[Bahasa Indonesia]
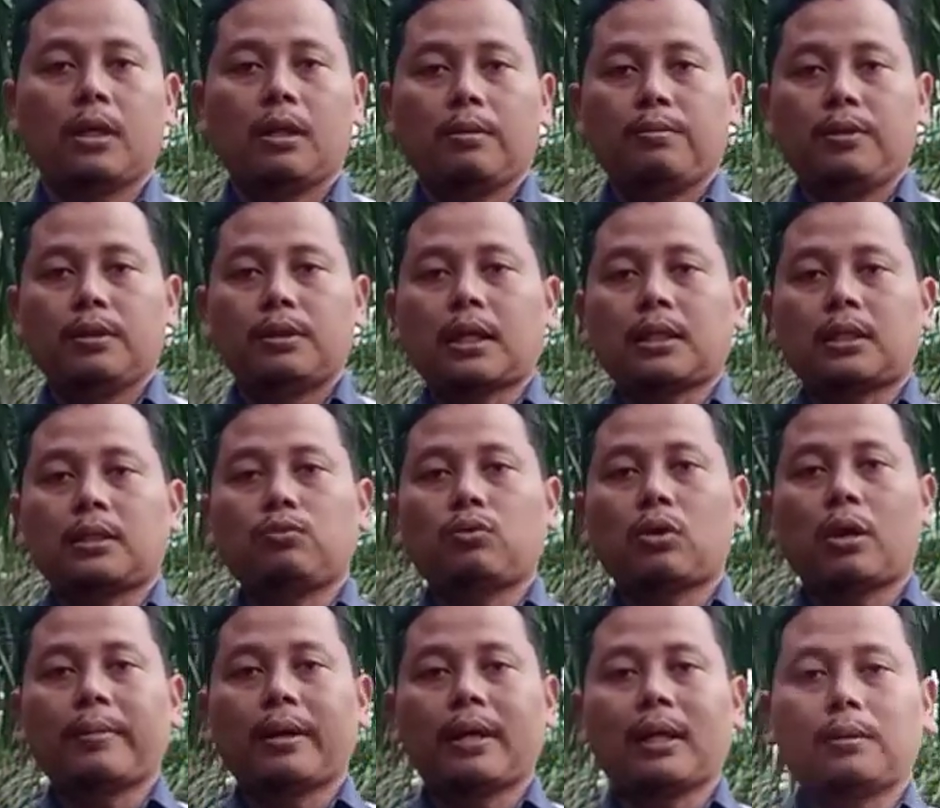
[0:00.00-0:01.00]
bisa
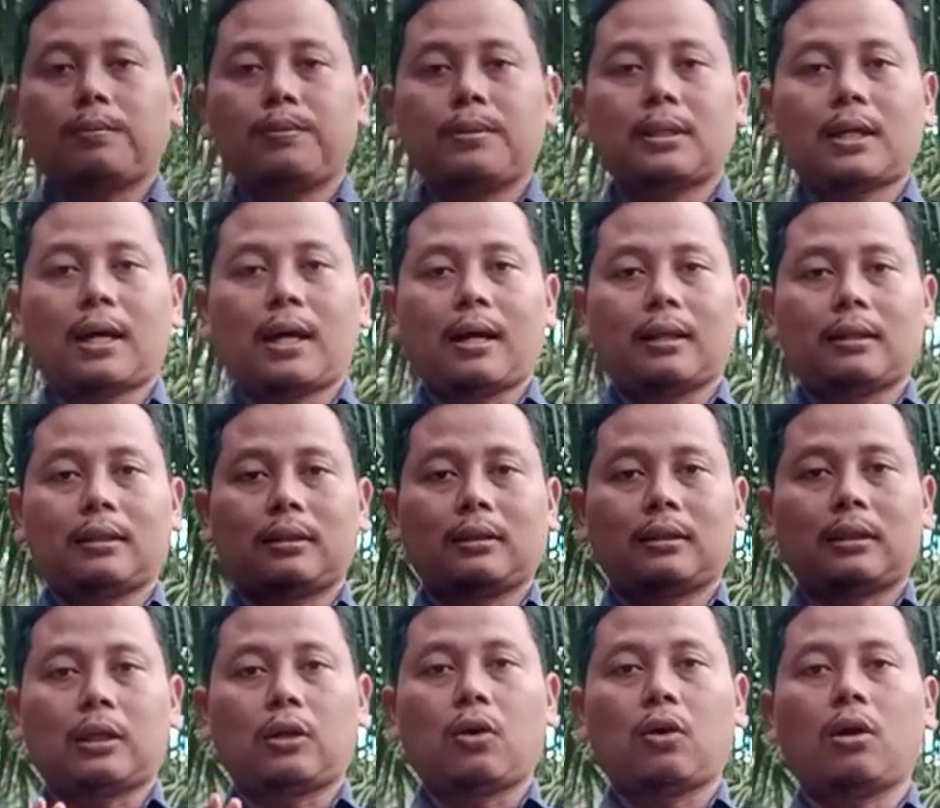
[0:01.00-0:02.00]
semua merek bisa
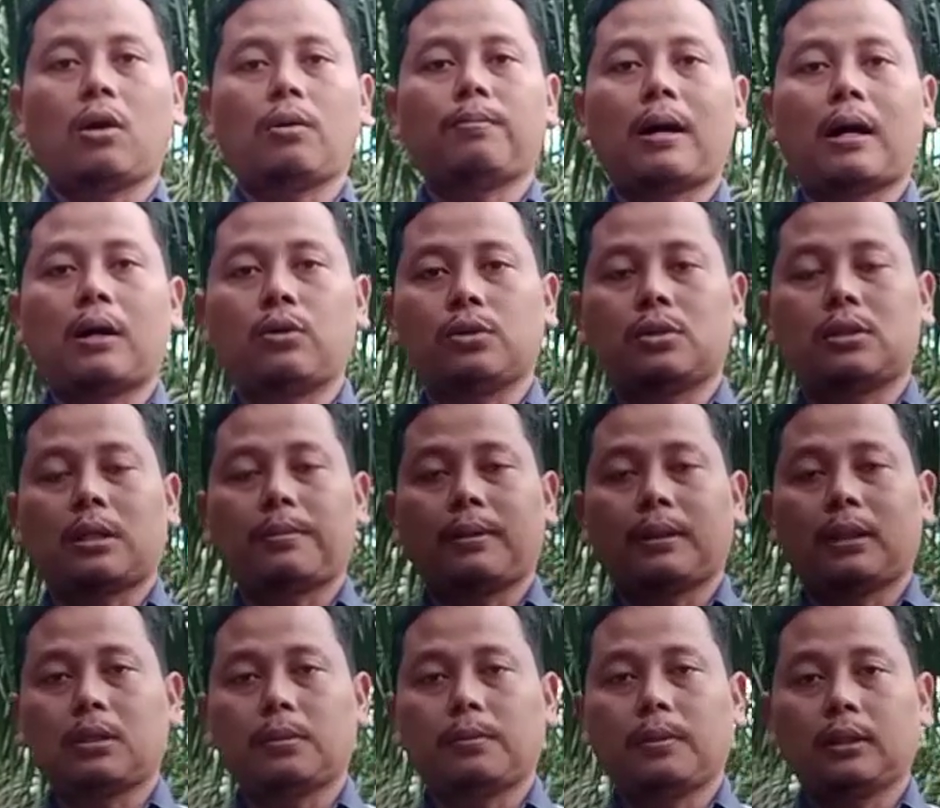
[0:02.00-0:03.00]
tergolong bagus
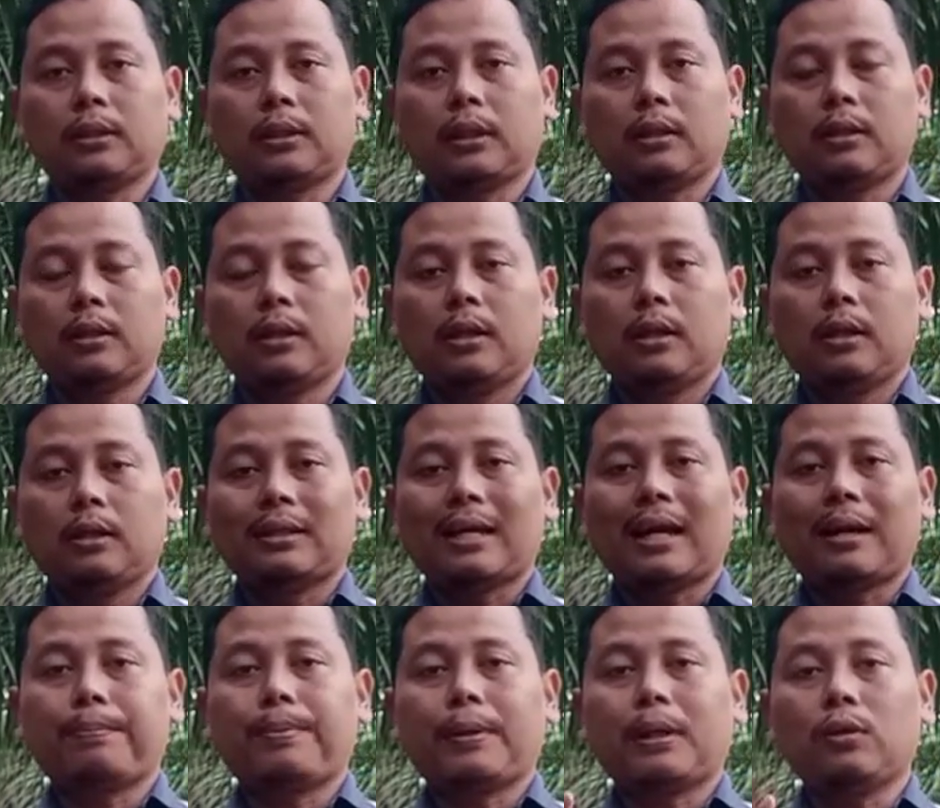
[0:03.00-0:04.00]
sahabat tani seplenter
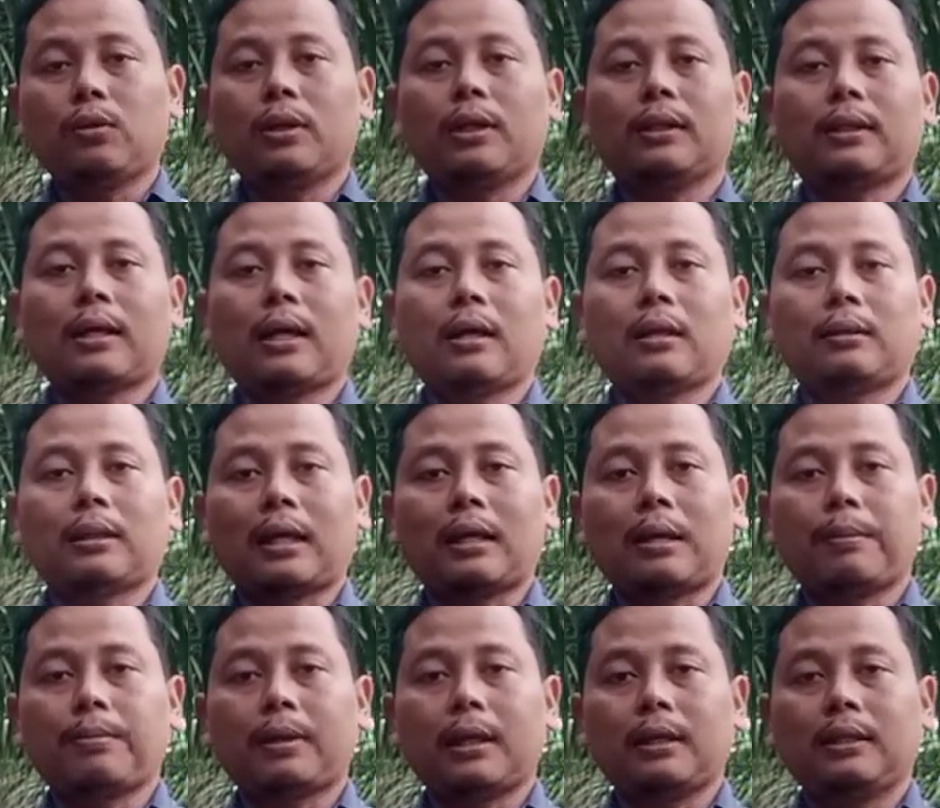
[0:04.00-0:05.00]
yang perlu kita
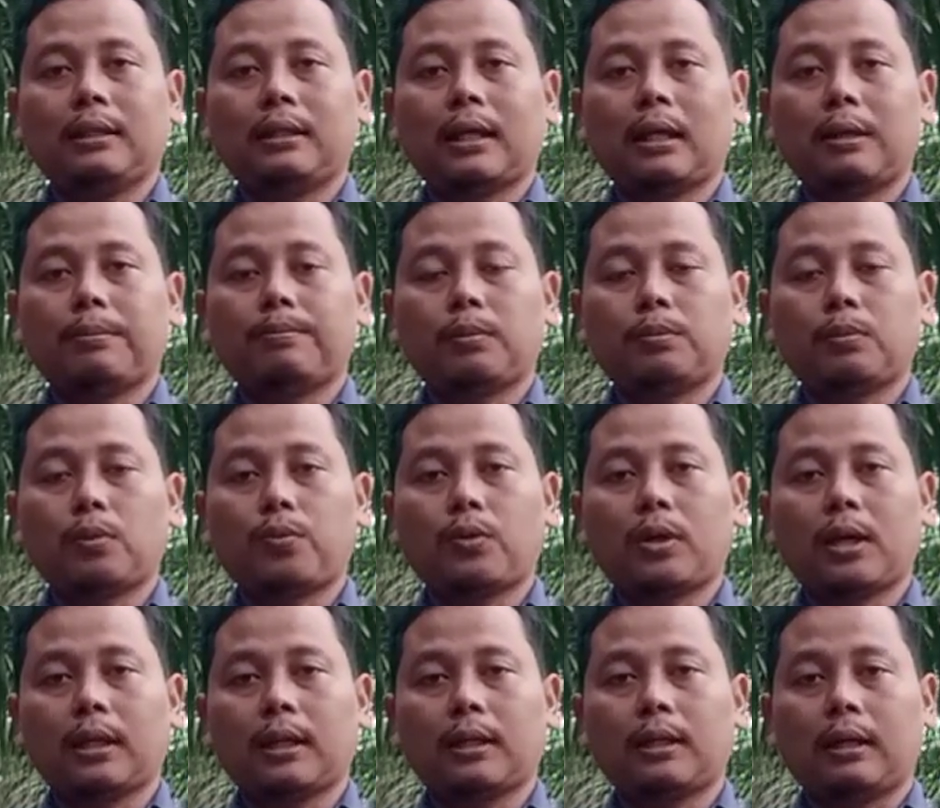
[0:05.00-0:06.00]
tanamkan di dalam
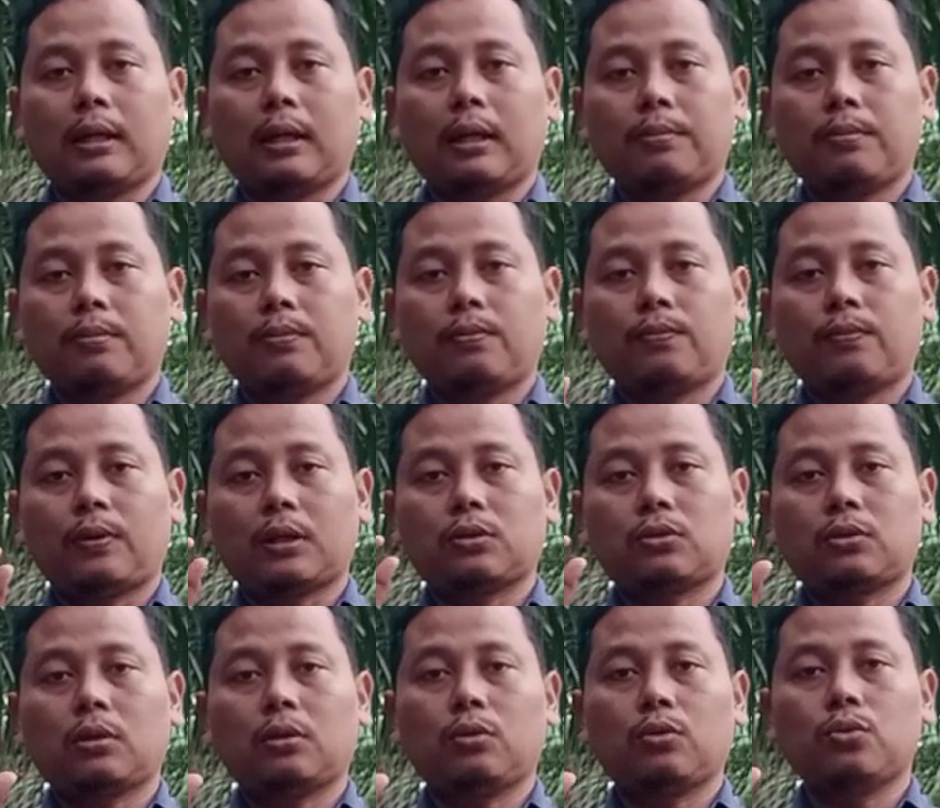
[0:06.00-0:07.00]
pemupukan adalah
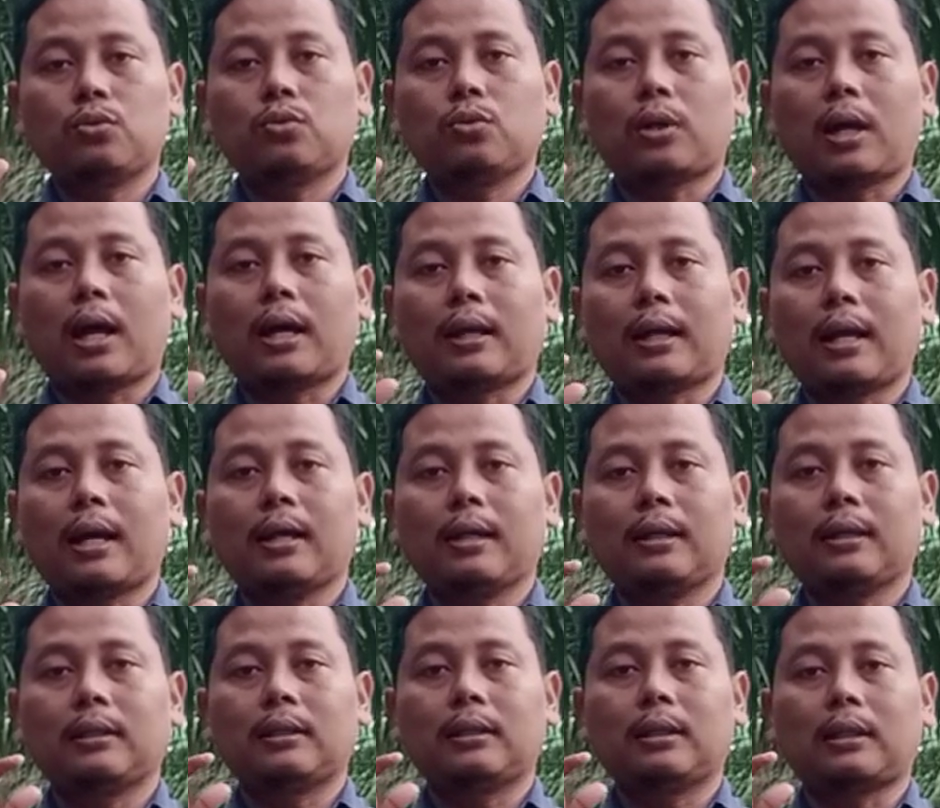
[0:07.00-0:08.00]
faktor unsur hara
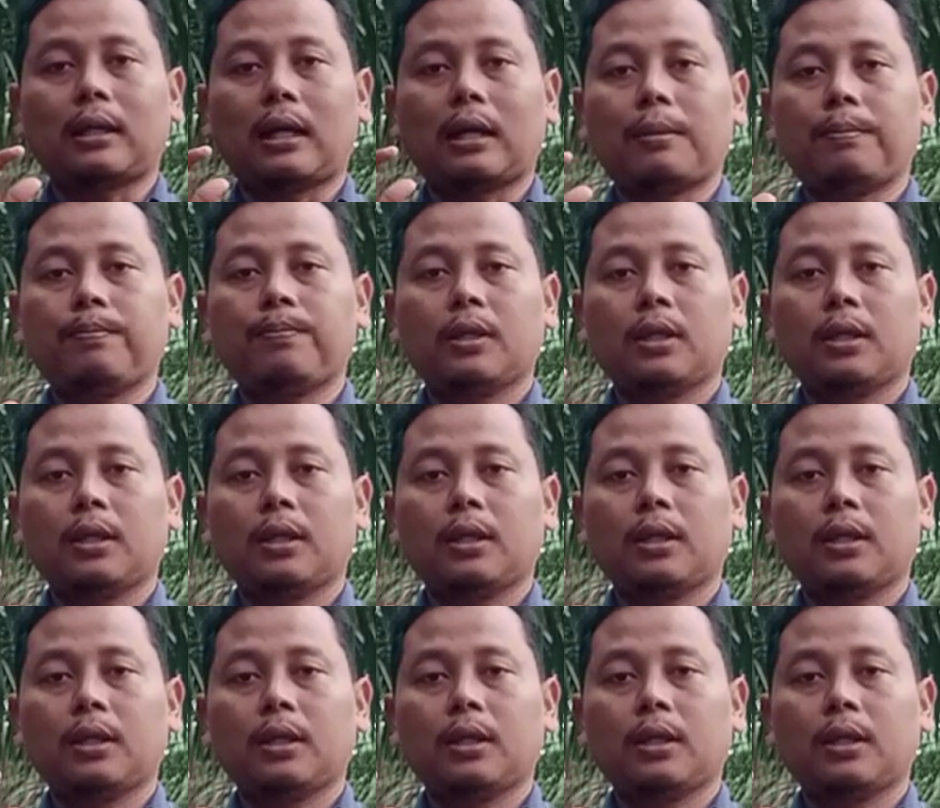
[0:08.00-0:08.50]
yang di dalam